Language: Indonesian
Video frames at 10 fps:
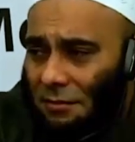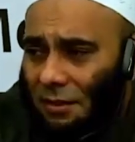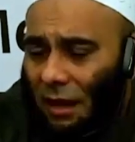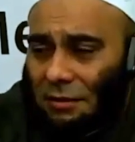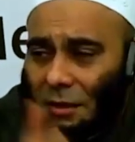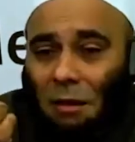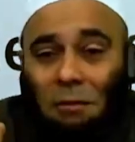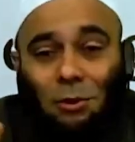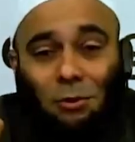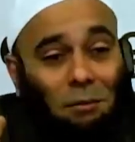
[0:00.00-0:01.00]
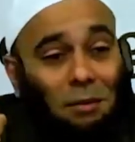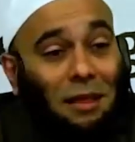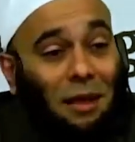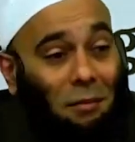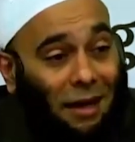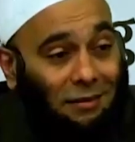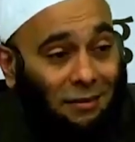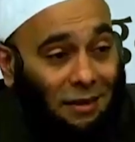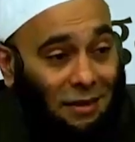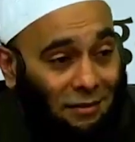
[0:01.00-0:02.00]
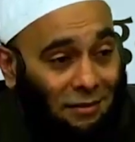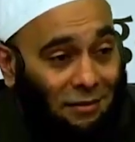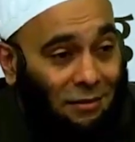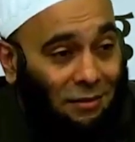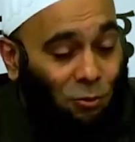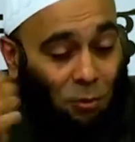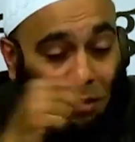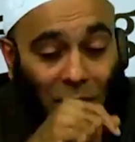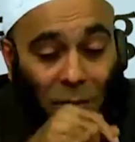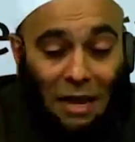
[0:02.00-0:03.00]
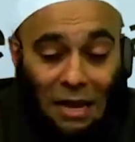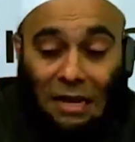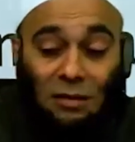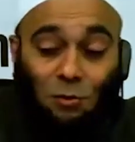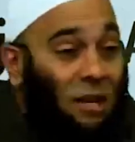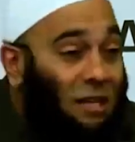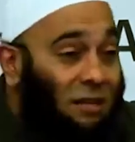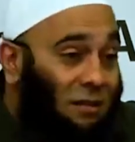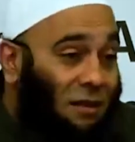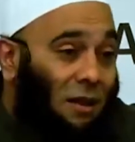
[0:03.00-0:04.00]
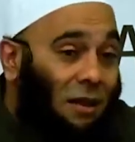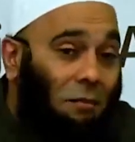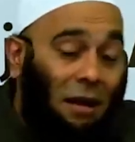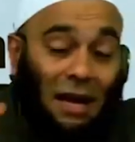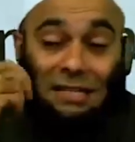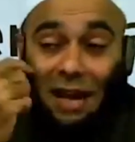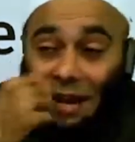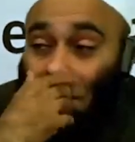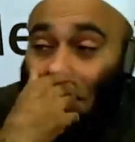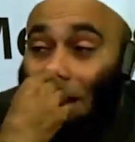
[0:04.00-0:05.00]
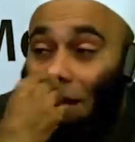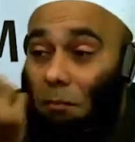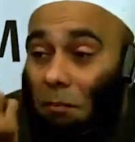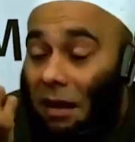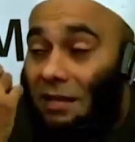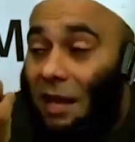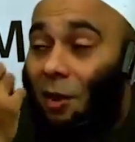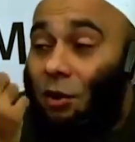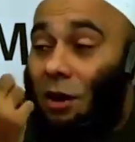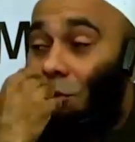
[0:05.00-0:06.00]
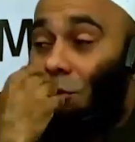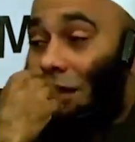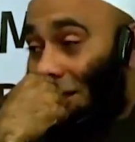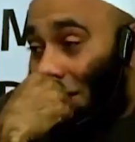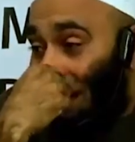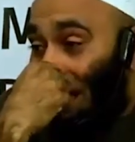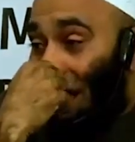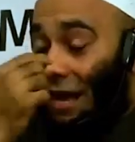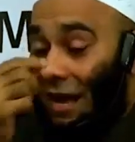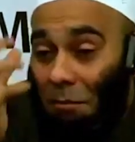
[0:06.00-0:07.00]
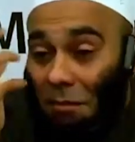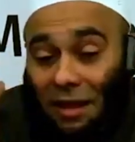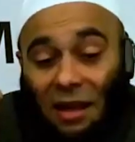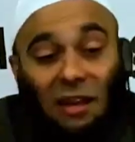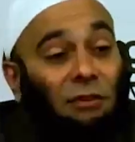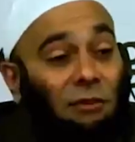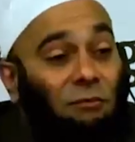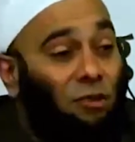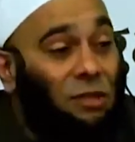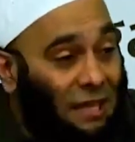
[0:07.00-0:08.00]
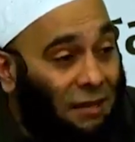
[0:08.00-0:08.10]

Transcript: asam amino yang pertama kan tadi sumbernya mana ini nih semua nih maka jangan pernah lepas sayur dan buah tiap hari karena mereka living foodnya